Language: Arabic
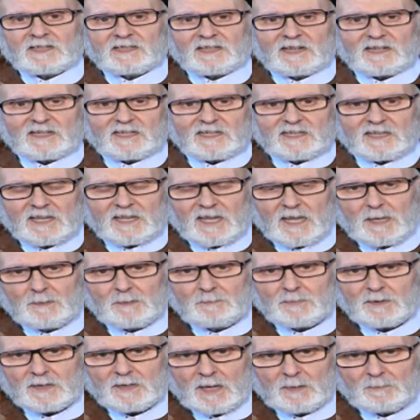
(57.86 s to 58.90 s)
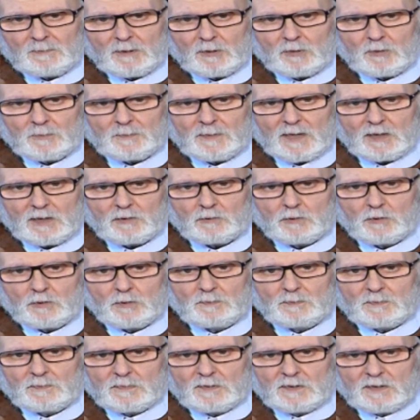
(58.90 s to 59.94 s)
الكتاب كما هو
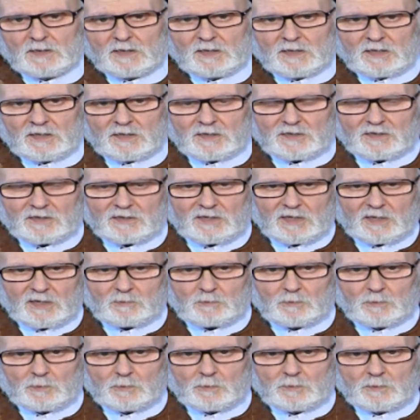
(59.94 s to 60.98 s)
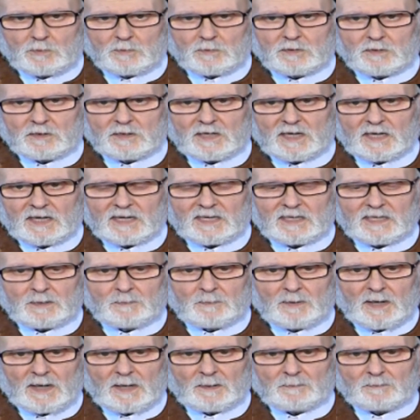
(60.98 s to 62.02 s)
معلوم شرح
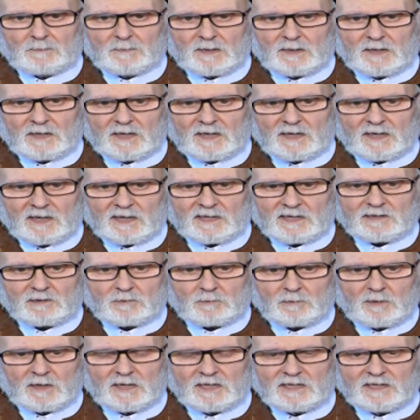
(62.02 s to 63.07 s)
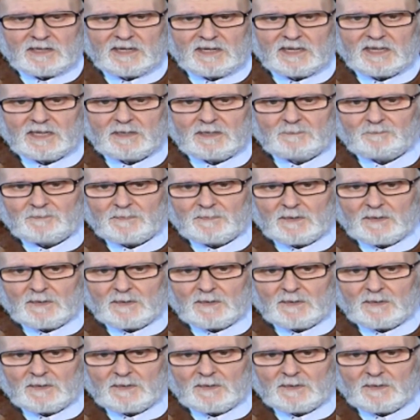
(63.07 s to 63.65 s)
الإمام السهيلي